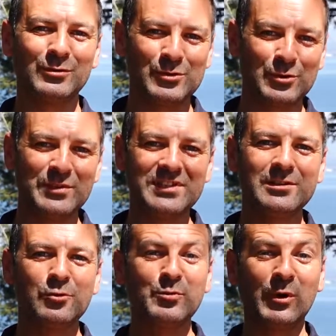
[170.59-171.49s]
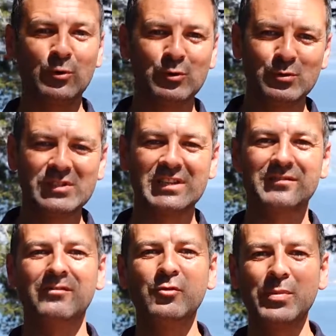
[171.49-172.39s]
dont celui-ci, le numéro 12, qui
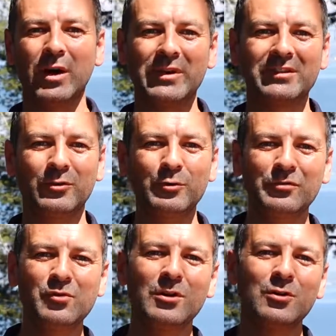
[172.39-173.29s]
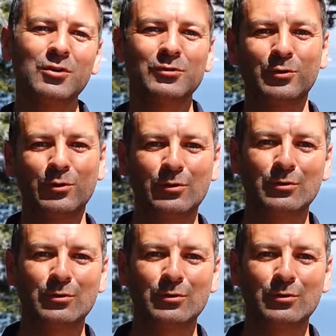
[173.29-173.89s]
va vous permettre, une fois encore, de